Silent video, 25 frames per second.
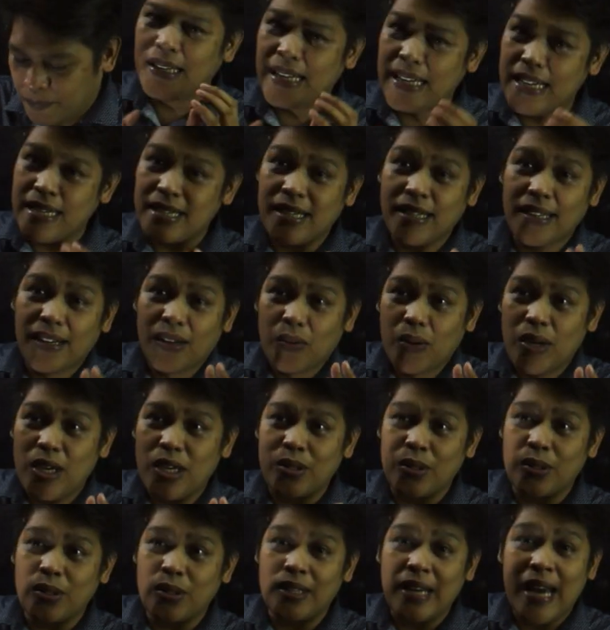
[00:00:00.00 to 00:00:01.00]
Ang linear
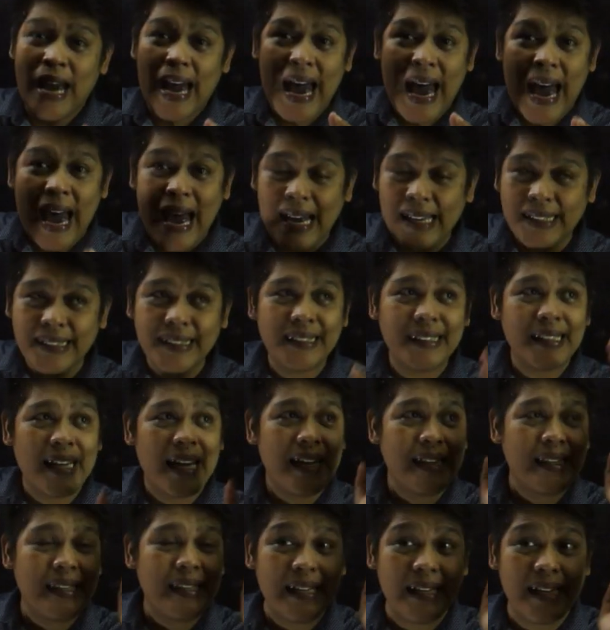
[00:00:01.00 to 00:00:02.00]
equation
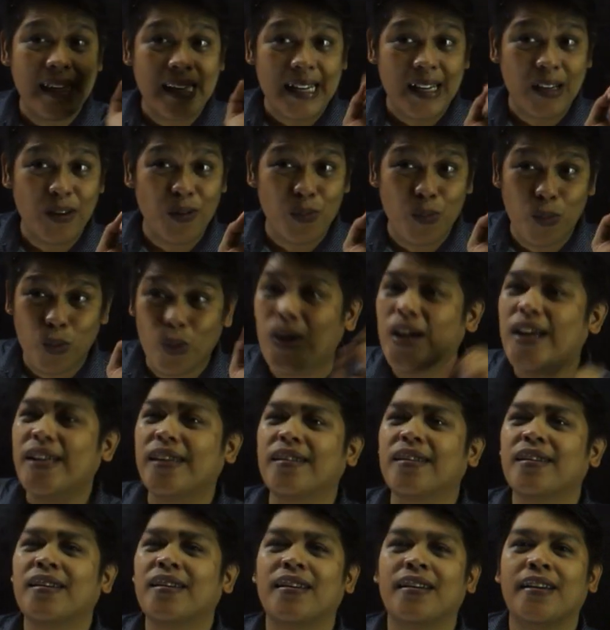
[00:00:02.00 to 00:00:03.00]
has a degree of
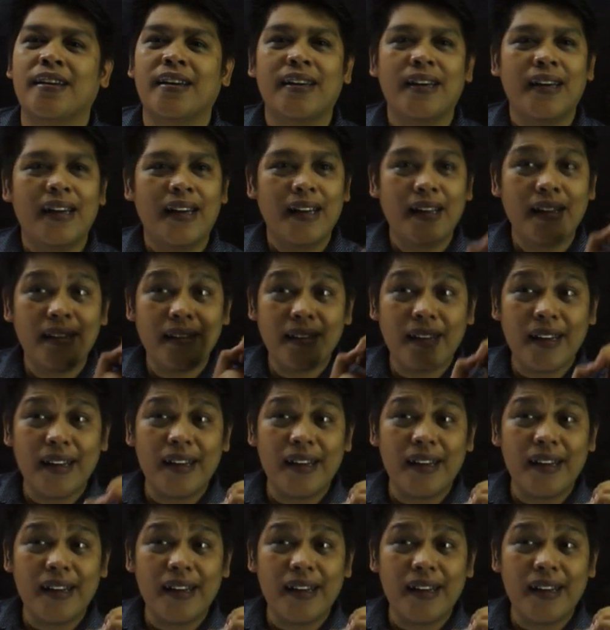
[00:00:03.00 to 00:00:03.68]
1.